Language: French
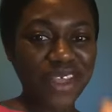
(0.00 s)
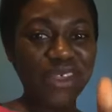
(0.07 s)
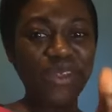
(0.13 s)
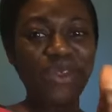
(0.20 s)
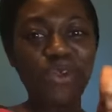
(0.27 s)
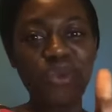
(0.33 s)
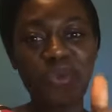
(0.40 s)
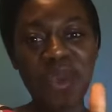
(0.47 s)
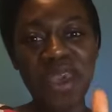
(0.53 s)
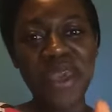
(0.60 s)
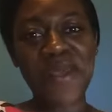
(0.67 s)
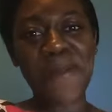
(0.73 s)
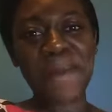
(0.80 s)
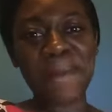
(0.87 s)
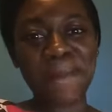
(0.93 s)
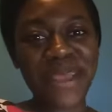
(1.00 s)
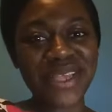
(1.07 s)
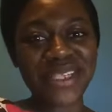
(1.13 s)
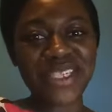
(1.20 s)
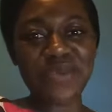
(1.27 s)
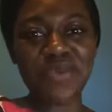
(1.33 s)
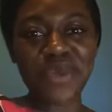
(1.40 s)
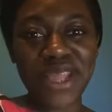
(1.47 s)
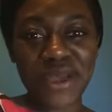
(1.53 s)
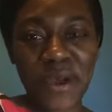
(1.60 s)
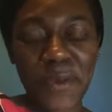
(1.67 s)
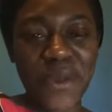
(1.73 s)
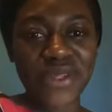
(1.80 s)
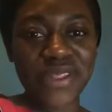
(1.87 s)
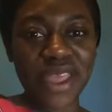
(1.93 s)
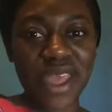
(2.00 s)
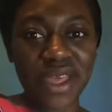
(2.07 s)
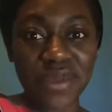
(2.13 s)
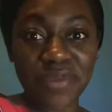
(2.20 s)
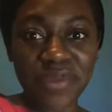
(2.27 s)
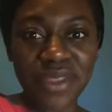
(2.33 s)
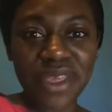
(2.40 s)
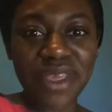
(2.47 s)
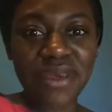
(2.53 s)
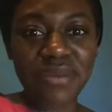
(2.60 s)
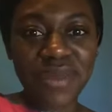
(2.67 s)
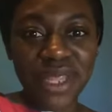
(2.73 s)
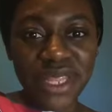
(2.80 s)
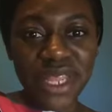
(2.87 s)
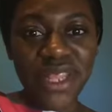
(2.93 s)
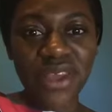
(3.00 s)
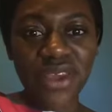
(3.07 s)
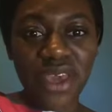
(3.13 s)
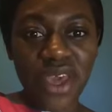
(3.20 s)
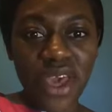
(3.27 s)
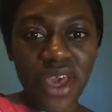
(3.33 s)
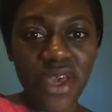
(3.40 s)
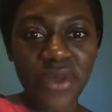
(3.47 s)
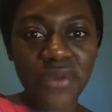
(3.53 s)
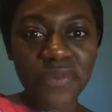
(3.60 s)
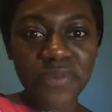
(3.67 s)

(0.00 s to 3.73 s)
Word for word: Super. Merci pour les commentaires. Mettez de cœur.